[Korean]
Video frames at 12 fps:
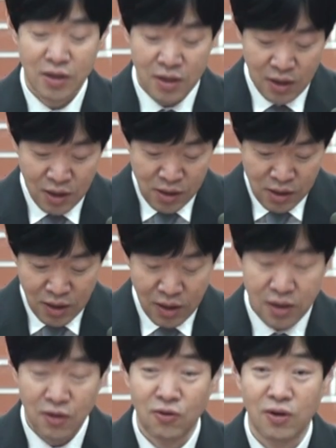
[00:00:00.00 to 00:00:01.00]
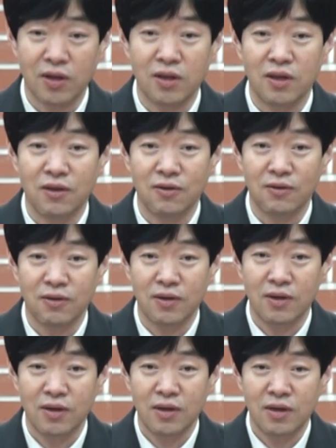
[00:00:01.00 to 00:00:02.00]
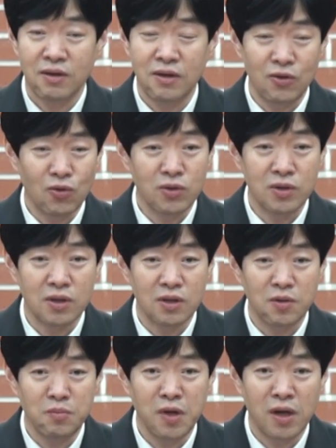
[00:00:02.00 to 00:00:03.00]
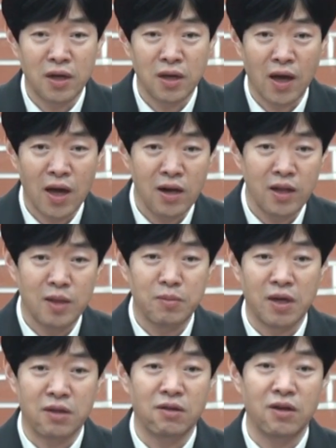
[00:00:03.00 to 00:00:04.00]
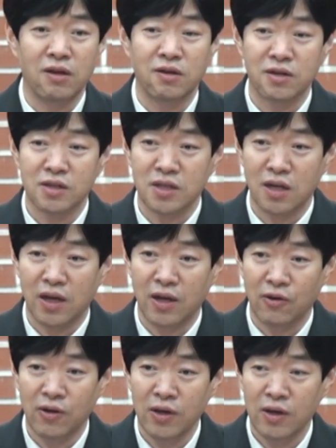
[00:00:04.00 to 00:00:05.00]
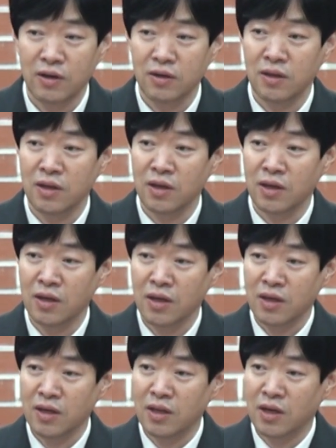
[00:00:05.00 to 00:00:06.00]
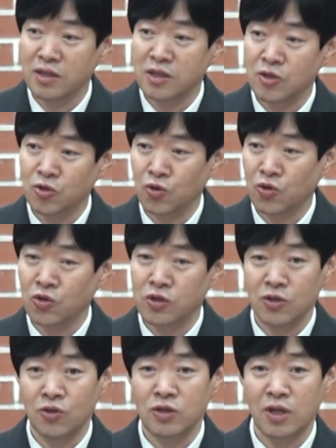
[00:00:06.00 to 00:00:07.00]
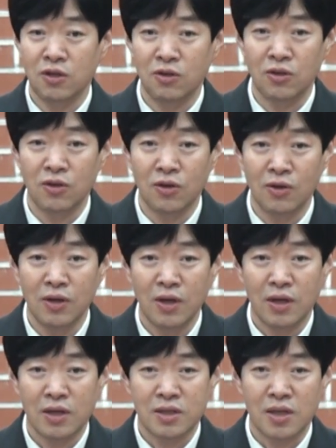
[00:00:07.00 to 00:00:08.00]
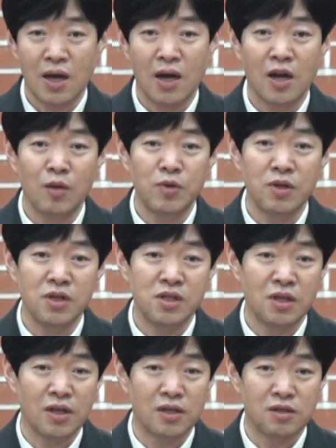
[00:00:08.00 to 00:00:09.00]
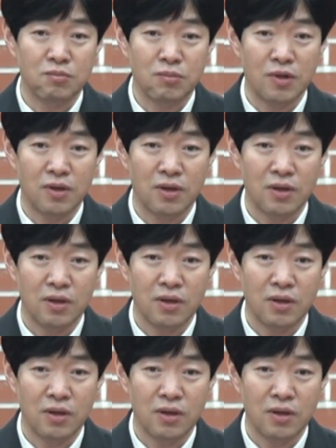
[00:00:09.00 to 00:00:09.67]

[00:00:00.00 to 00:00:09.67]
길게 기도한대요. 기도는 은밀하게 하나님께 드리는 거잖아요. 근데 이 당시 종교 지도자들은요, 사람을 의식했습니다.